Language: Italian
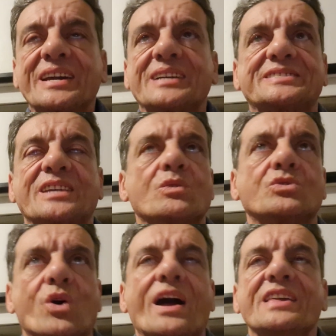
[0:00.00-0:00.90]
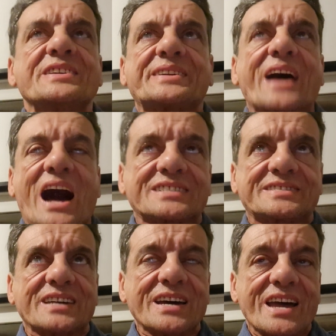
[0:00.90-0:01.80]
che se uno è in
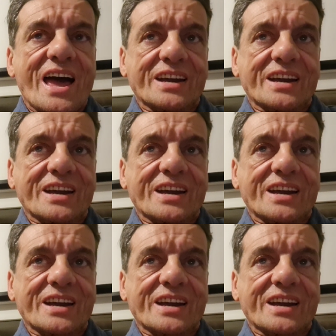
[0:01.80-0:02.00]
cat,